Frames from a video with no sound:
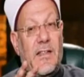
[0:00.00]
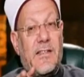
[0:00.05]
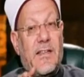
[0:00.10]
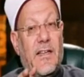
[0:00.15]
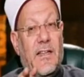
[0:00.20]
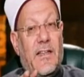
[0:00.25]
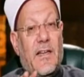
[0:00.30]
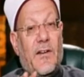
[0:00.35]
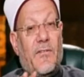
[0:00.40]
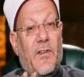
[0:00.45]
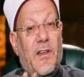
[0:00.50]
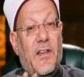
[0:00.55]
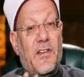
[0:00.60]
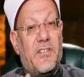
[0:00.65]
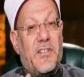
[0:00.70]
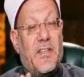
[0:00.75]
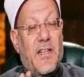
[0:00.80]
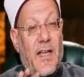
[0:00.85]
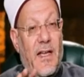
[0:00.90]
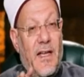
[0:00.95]
سيادتك في
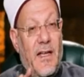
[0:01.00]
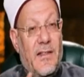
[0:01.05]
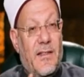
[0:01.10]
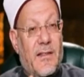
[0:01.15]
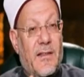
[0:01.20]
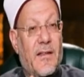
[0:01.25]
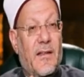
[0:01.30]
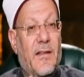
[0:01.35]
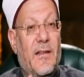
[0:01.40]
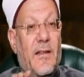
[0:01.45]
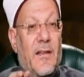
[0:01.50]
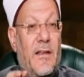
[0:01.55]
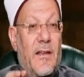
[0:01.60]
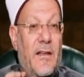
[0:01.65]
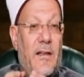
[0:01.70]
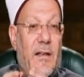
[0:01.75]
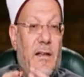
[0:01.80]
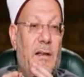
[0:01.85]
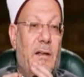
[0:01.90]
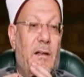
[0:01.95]
الاجتهاد
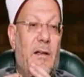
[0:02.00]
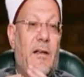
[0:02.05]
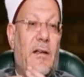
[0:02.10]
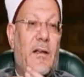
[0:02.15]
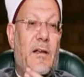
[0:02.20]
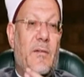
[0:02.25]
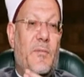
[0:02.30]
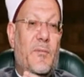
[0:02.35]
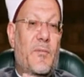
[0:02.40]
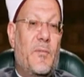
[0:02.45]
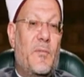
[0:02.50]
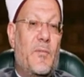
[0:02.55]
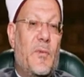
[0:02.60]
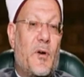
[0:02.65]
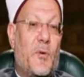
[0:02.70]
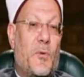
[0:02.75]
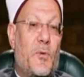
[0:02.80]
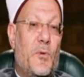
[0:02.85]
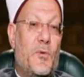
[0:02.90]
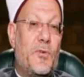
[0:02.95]
آه،
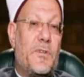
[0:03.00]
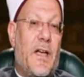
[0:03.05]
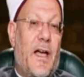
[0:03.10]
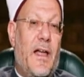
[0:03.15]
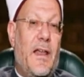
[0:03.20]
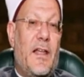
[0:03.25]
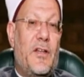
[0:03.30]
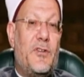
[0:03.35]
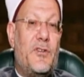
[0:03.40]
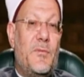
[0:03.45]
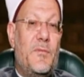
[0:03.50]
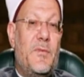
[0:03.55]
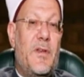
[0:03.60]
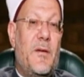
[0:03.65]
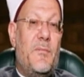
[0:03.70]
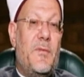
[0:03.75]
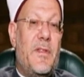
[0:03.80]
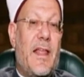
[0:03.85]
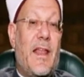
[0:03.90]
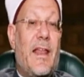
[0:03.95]
مركوز على
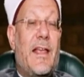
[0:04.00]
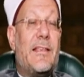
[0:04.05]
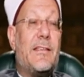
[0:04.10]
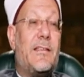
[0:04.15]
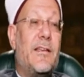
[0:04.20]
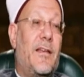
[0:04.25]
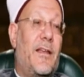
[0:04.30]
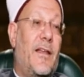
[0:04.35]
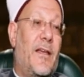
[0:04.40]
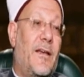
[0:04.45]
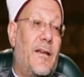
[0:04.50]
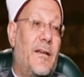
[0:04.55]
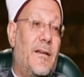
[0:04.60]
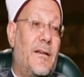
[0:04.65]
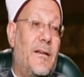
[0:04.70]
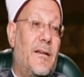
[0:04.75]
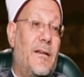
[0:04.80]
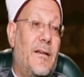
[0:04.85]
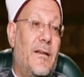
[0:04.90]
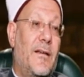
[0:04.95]
جملة من الأسئلة
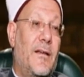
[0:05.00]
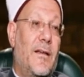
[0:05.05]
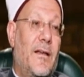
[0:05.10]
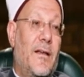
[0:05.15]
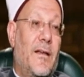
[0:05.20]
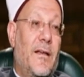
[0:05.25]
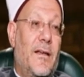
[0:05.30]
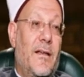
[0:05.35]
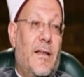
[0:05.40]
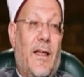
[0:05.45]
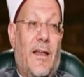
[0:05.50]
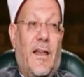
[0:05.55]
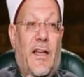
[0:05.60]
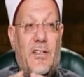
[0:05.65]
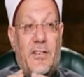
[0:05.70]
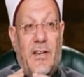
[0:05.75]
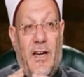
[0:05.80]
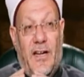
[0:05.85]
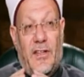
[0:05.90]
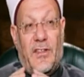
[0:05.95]
أيوة يعني
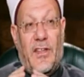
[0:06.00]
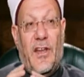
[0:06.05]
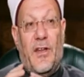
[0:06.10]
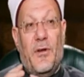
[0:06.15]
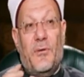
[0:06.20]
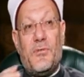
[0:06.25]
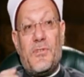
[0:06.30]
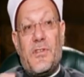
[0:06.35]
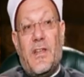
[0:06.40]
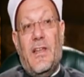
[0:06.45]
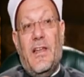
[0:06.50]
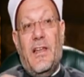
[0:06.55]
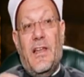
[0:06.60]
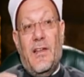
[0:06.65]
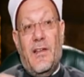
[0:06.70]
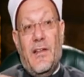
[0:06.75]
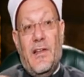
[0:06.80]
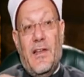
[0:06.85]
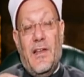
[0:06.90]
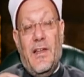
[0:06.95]
عشان خاطر نوصل
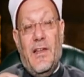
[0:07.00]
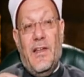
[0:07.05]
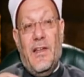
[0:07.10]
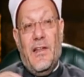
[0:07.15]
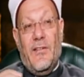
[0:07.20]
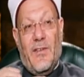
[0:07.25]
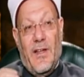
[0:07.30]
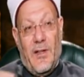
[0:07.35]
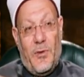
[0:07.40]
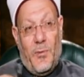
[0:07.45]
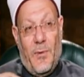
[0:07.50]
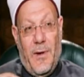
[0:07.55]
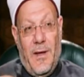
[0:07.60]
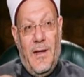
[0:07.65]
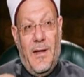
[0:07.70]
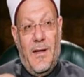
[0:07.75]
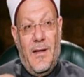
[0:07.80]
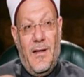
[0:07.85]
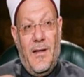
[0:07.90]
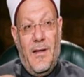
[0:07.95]

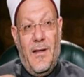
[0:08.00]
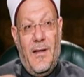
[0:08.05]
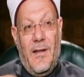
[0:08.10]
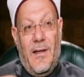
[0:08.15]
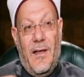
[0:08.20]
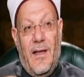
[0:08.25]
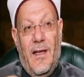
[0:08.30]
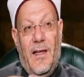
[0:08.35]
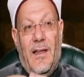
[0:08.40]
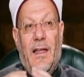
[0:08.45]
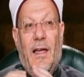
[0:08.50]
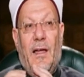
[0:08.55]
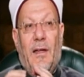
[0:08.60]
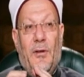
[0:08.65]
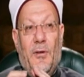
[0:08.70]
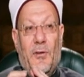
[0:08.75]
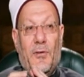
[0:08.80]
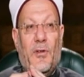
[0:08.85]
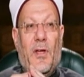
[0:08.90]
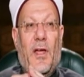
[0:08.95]
لفتوى أنا
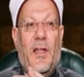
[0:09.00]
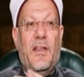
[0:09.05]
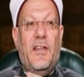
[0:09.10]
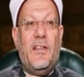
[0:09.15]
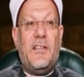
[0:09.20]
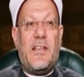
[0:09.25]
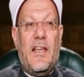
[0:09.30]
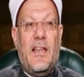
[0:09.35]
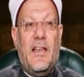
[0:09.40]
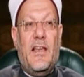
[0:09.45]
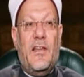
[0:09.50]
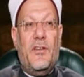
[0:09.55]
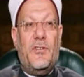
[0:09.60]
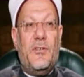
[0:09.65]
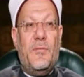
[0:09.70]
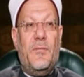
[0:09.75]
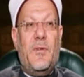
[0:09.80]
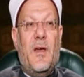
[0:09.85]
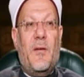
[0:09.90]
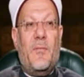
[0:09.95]
هنسأل
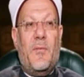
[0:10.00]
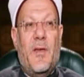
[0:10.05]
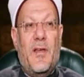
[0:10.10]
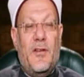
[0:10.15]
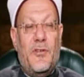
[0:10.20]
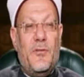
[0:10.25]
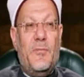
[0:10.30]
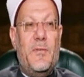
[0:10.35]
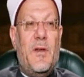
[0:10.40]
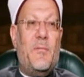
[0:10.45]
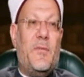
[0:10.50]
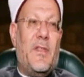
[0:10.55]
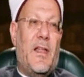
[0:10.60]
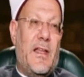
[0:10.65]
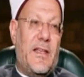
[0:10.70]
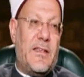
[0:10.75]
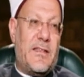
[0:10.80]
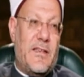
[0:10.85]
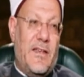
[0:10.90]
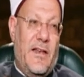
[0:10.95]
جملة, جملة من
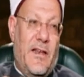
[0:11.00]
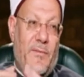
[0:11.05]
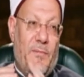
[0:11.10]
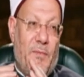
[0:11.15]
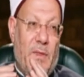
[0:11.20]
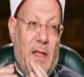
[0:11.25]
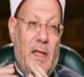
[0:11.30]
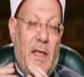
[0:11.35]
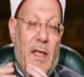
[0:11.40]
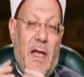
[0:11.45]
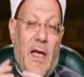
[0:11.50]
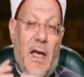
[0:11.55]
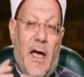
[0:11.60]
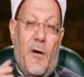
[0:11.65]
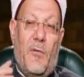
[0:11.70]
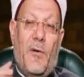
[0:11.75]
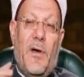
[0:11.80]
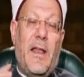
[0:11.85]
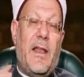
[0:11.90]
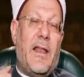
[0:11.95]
الأسئلة
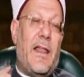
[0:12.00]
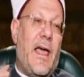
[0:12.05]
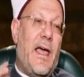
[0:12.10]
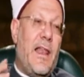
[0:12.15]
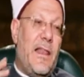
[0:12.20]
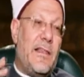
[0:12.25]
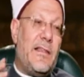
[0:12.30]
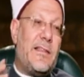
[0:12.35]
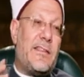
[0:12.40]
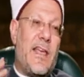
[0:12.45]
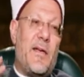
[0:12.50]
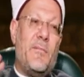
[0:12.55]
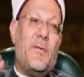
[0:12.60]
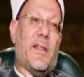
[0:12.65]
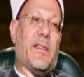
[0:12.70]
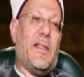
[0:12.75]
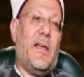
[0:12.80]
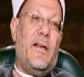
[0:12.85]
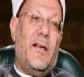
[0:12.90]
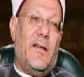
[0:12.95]
أولا هل
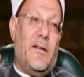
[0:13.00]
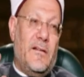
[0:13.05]
ثبت